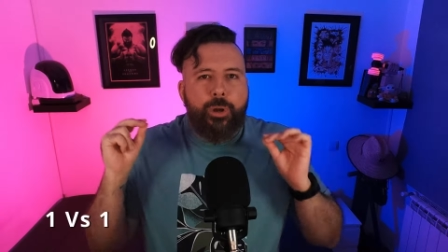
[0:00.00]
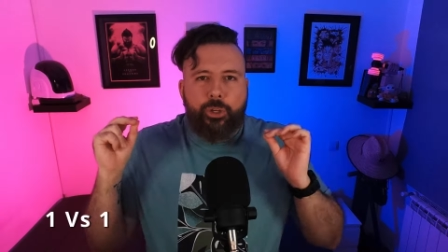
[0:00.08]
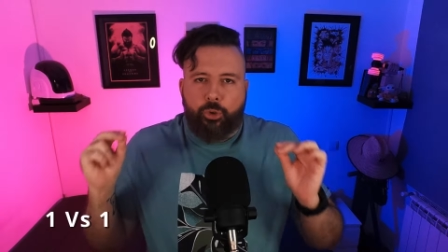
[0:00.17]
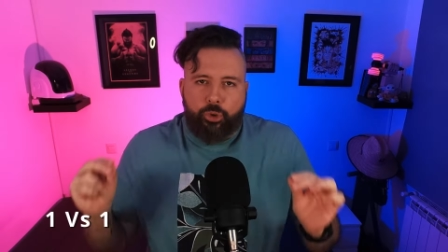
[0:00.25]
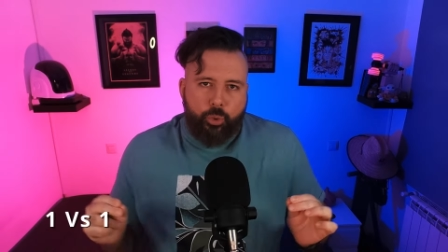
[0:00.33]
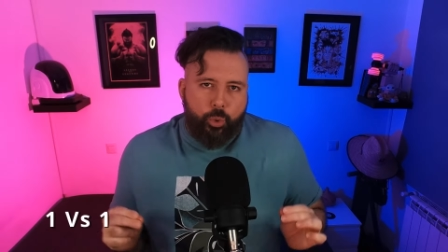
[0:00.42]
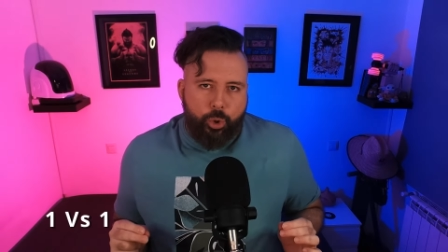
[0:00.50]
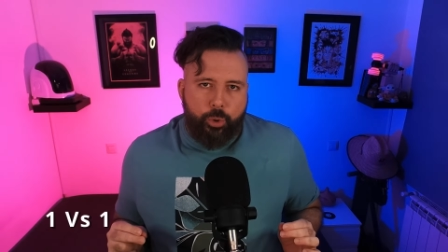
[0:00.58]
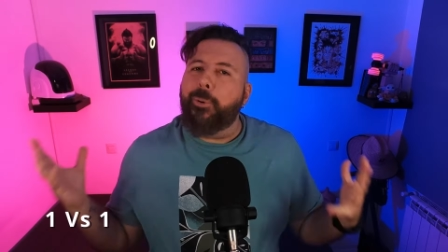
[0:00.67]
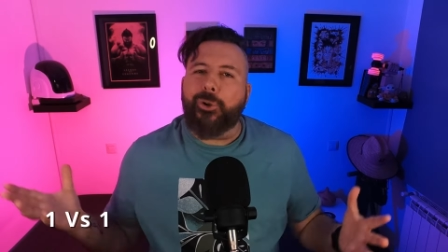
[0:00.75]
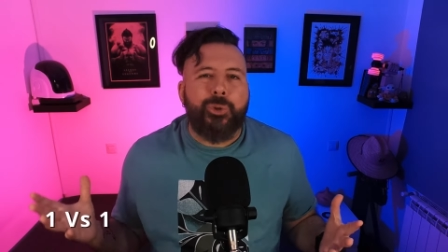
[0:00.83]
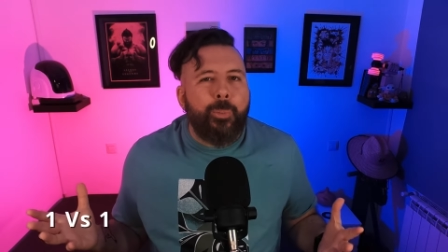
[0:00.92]
versus 1.
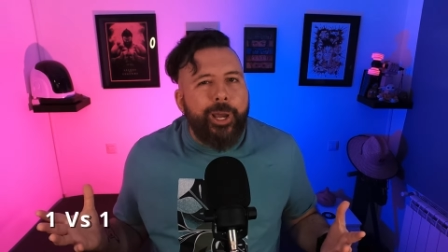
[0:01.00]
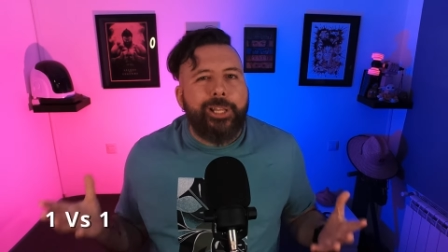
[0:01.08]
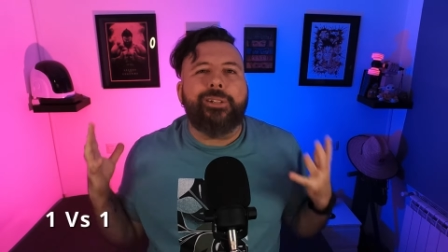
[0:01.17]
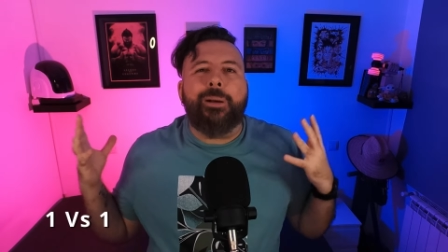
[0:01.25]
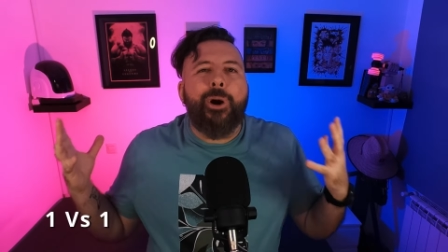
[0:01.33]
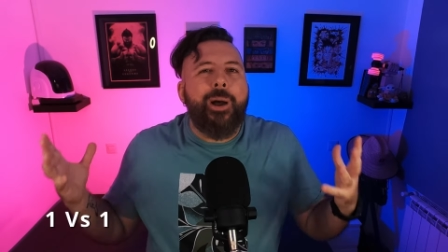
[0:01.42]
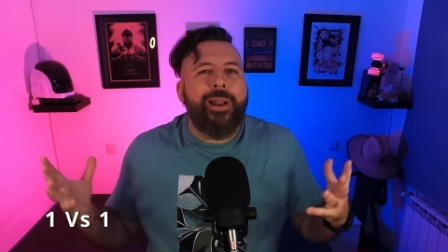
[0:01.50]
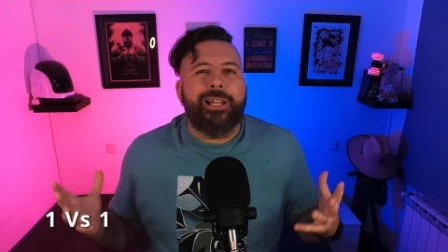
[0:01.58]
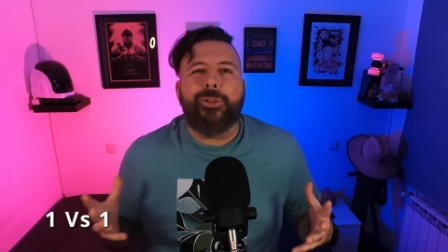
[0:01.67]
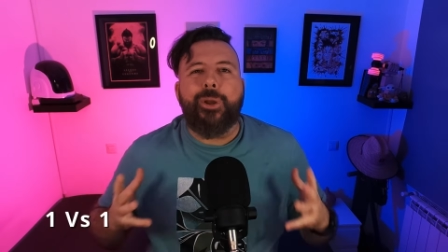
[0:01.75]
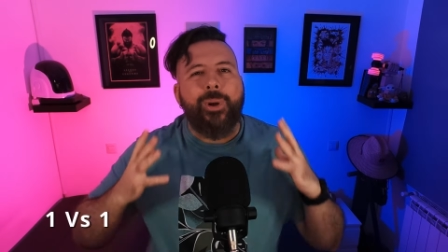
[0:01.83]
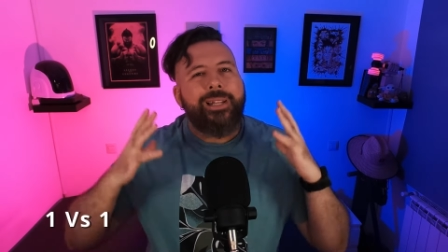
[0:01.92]
Por supuesto, estamos
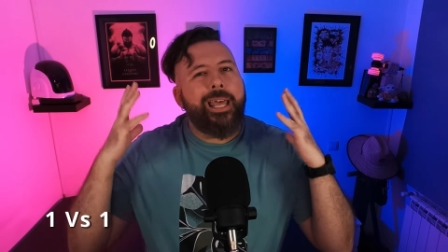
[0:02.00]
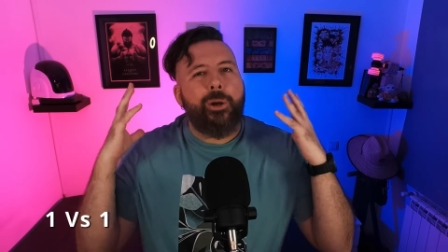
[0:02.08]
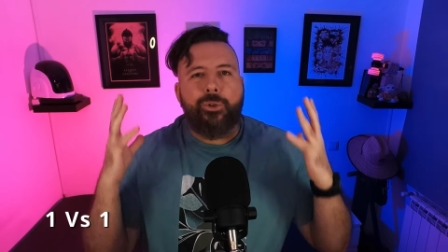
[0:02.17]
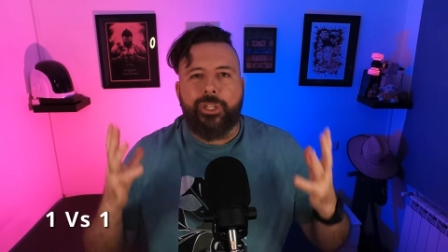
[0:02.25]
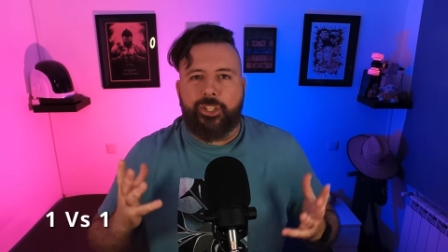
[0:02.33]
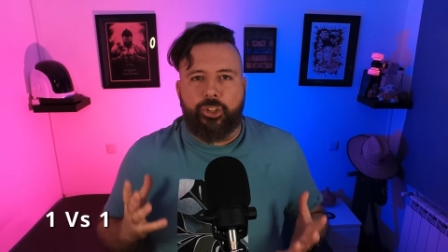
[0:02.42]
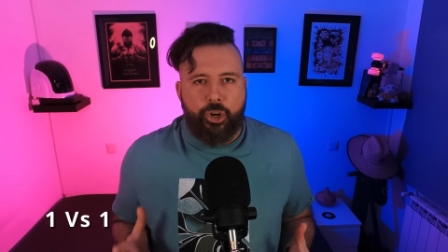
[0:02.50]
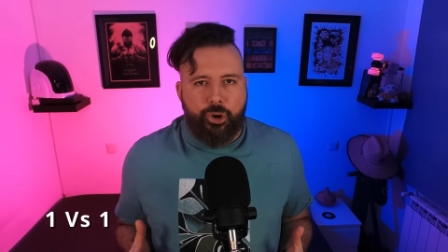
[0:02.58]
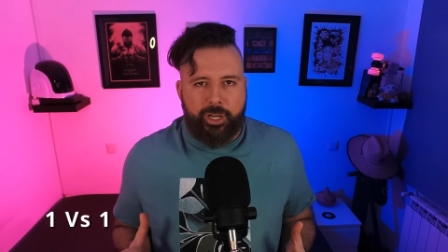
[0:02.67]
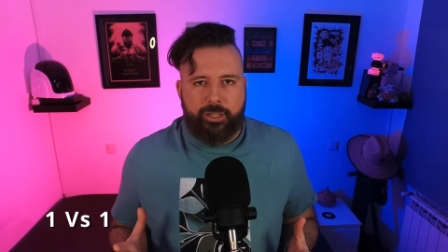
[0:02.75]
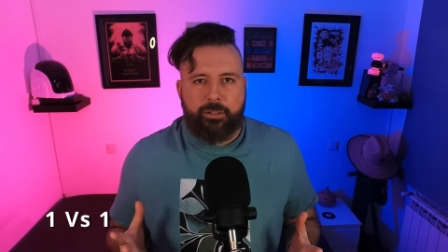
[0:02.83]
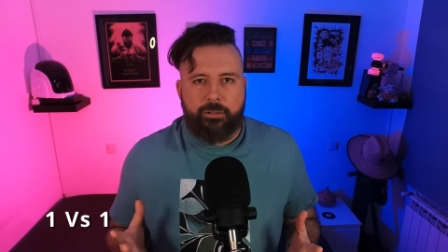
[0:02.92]
hablando de igualdad de
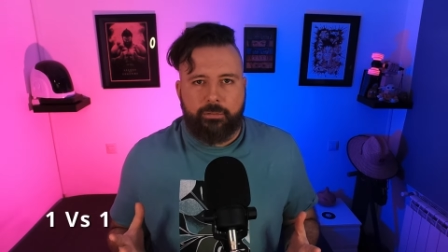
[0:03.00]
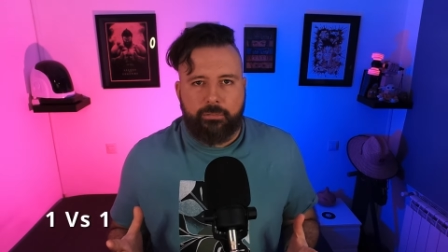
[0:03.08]
condiciones.